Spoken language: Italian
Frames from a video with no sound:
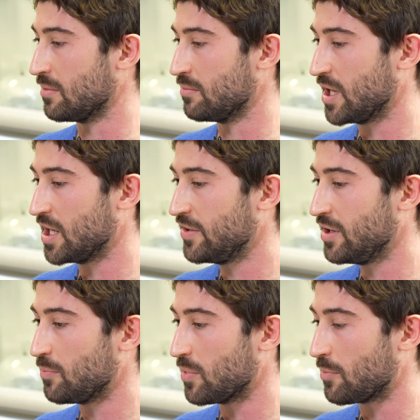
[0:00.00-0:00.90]

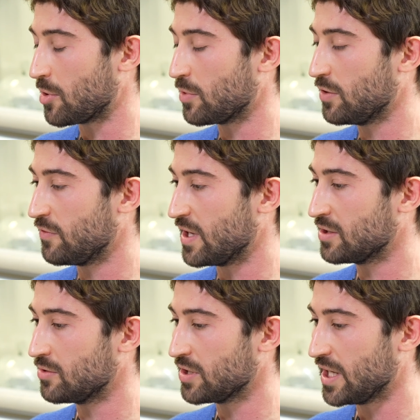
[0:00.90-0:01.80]
relativi proprio al
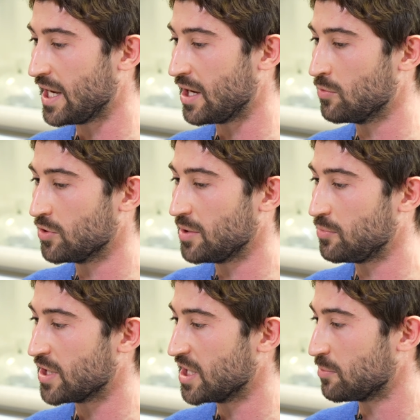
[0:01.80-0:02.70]
fatto che uno dei
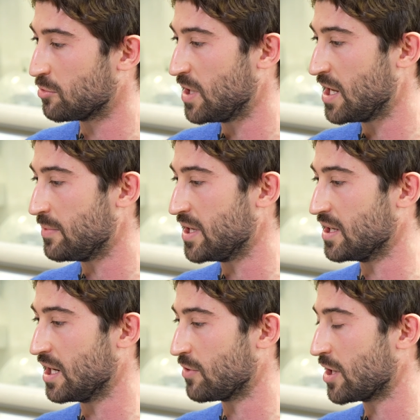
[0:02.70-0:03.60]
più grandi problemi
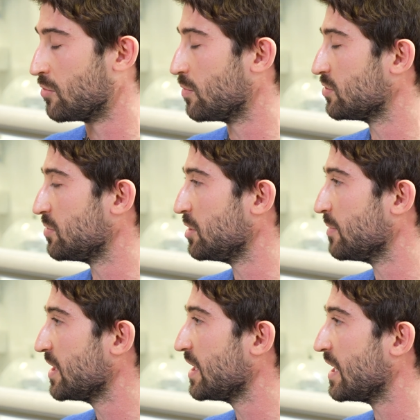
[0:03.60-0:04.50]
nel lavorare con questo tipo di
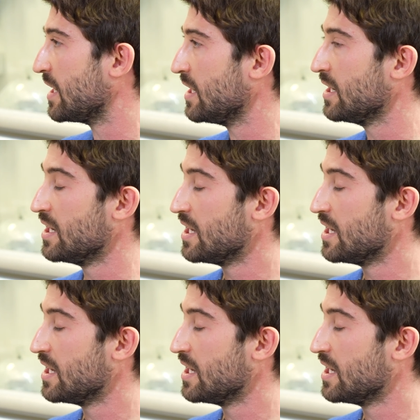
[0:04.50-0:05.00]
materiale